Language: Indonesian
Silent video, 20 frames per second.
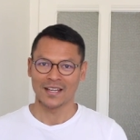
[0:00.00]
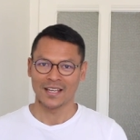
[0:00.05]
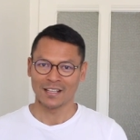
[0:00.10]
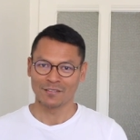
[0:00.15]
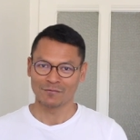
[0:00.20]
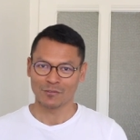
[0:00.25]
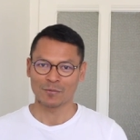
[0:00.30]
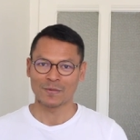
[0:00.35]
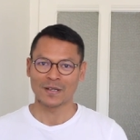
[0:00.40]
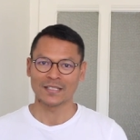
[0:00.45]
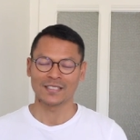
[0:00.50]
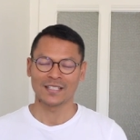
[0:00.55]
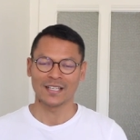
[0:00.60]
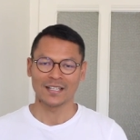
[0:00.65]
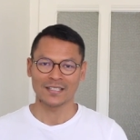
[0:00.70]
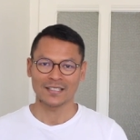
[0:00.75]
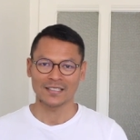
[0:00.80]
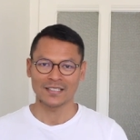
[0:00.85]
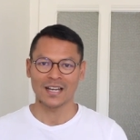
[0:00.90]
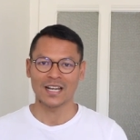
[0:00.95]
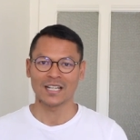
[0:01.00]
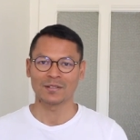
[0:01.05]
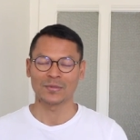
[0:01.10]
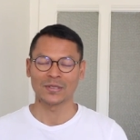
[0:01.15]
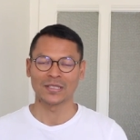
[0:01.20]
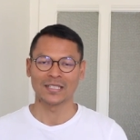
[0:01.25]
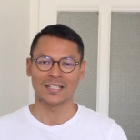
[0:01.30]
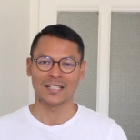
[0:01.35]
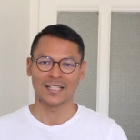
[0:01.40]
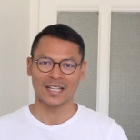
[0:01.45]
informasi yang sangat
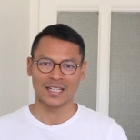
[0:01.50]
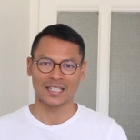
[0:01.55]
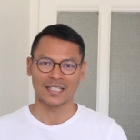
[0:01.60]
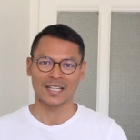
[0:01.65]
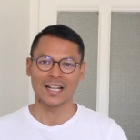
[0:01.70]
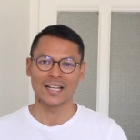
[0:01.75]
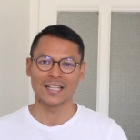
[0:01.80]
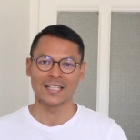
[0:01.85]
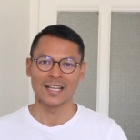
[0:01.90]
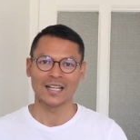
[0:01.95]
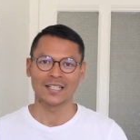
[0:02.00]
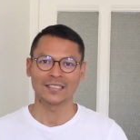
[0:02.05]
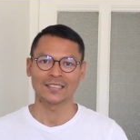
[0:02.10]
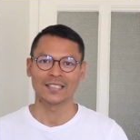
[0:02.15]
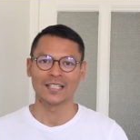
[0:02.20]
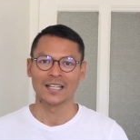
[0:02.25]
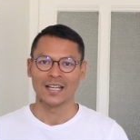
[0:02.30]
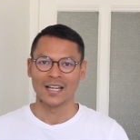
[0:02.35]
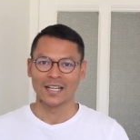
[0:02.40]
penting dengan kalian